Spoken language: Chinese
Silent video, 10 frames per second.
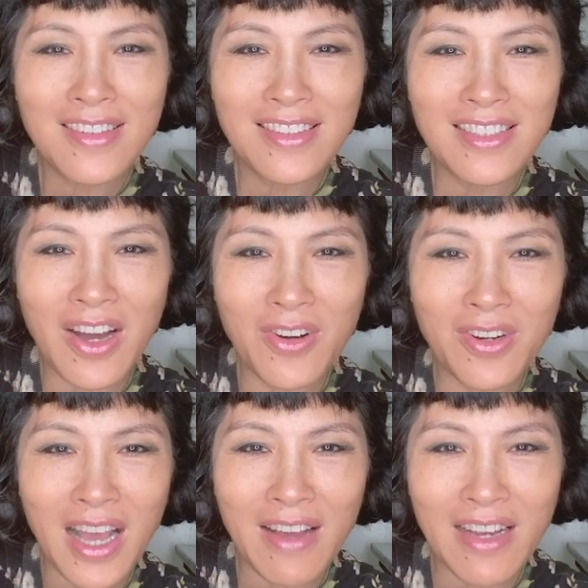然后
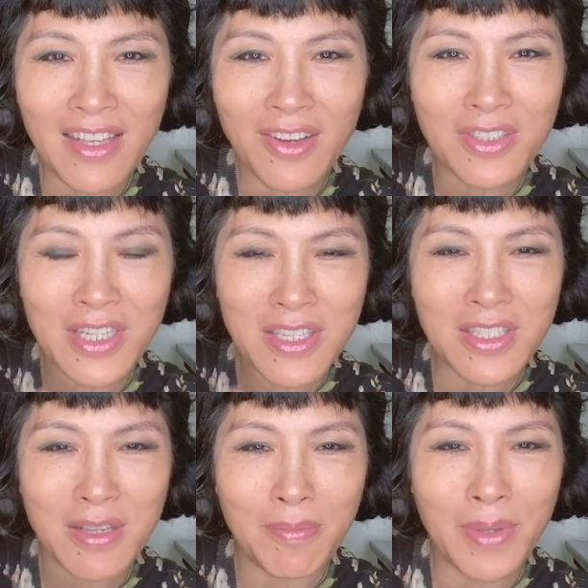看完以后人家
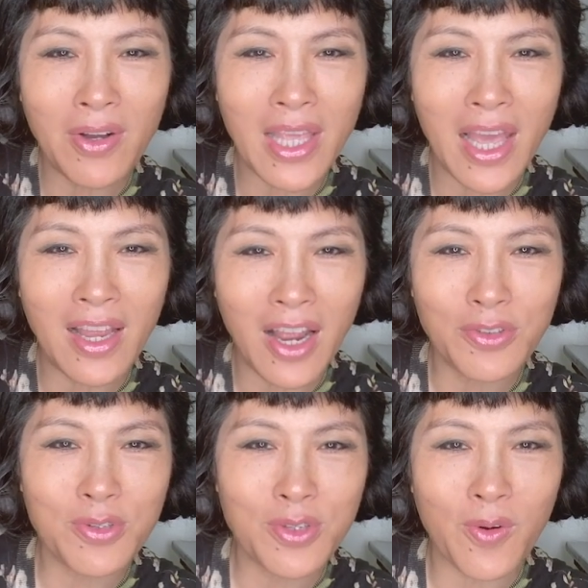怎么表演，然后
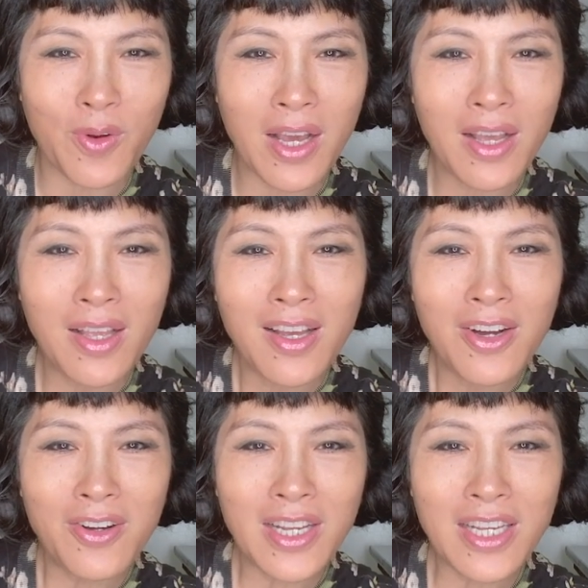就走了。
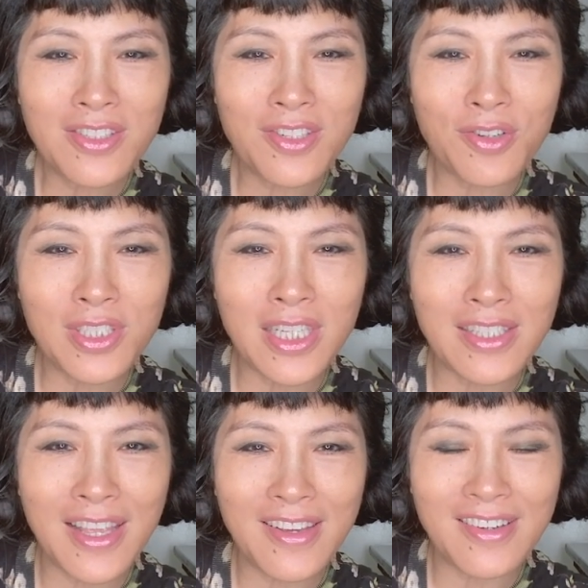后来说的
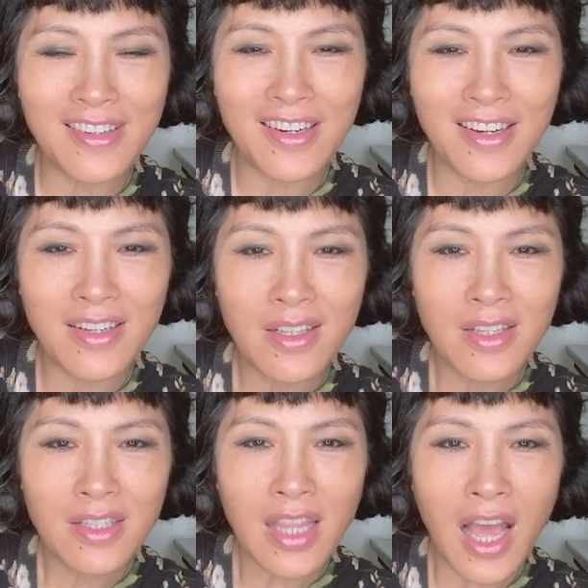那个，
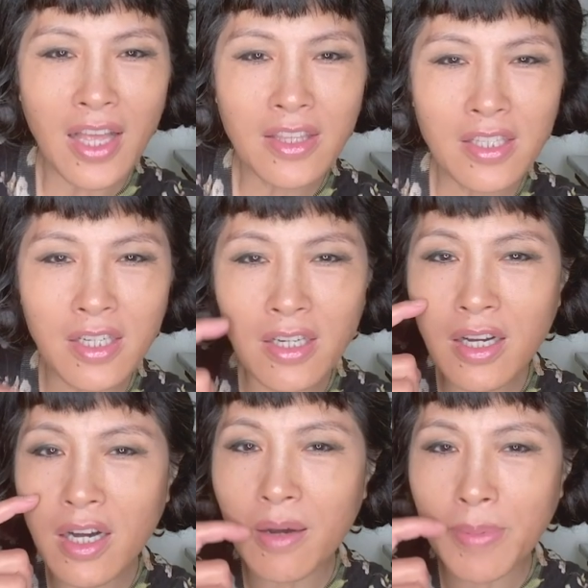他
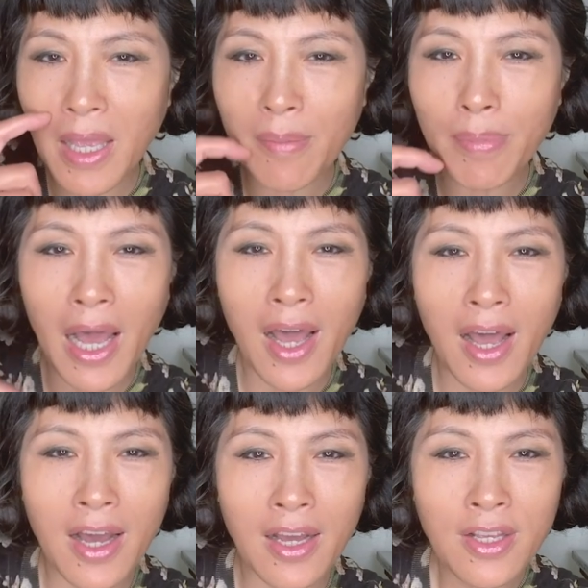特别
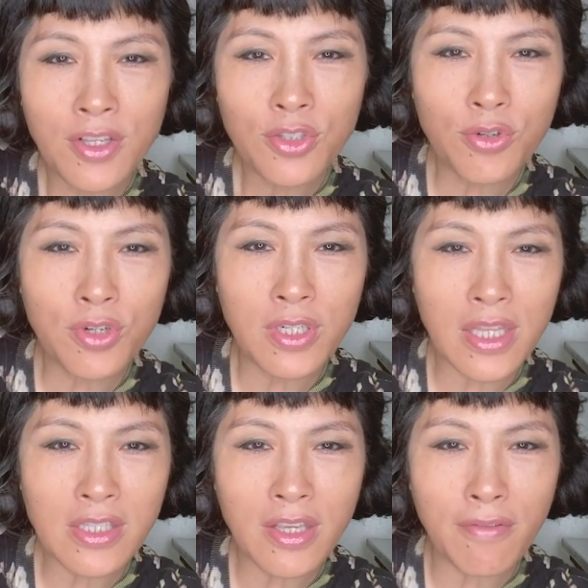怕就是
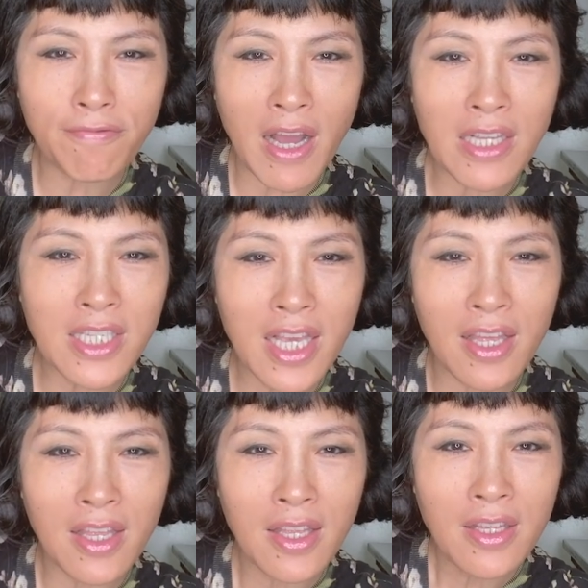人家发
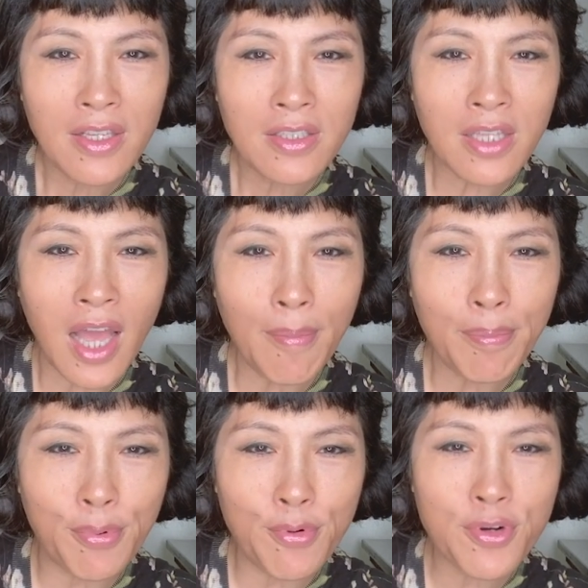现他
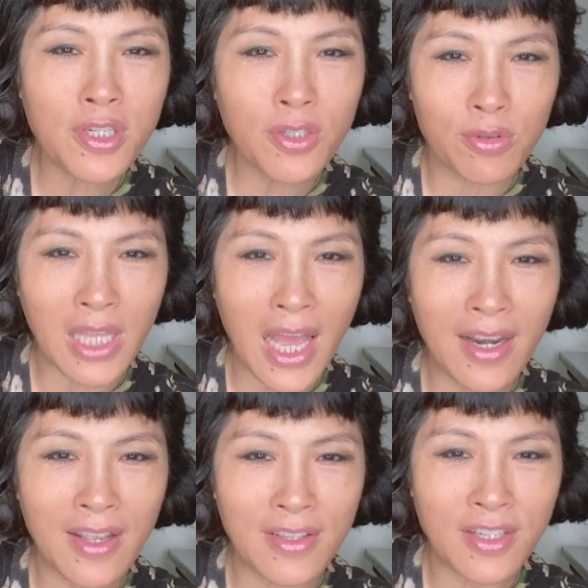不是有
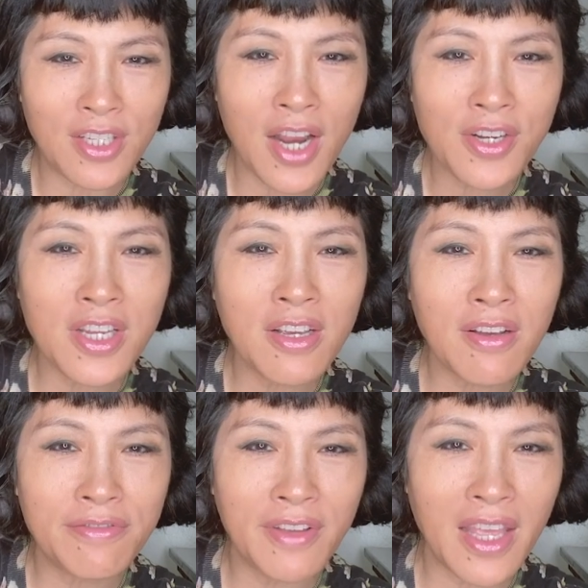talent 的，他是一
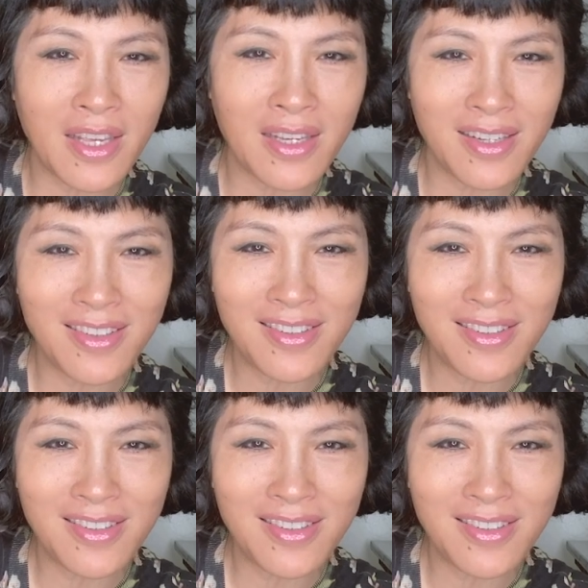个 fake，